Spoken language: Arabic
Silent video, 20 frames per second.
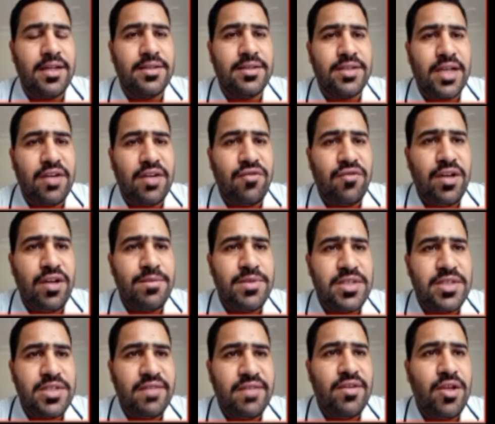نتعرفوا على
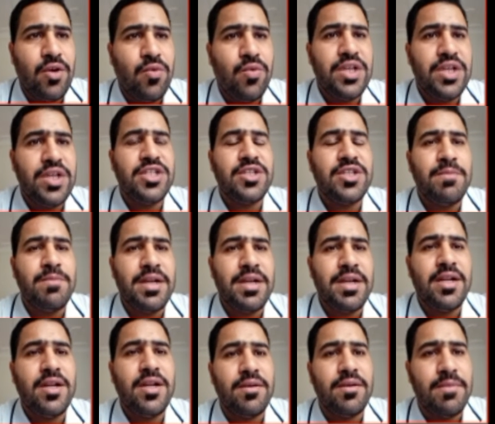بزاف الحوايج
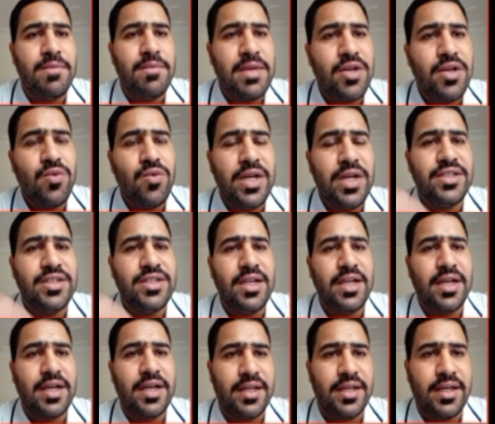من من الاول حتى
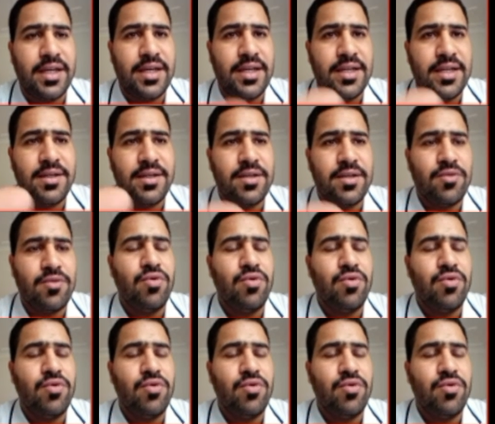الاخر يعني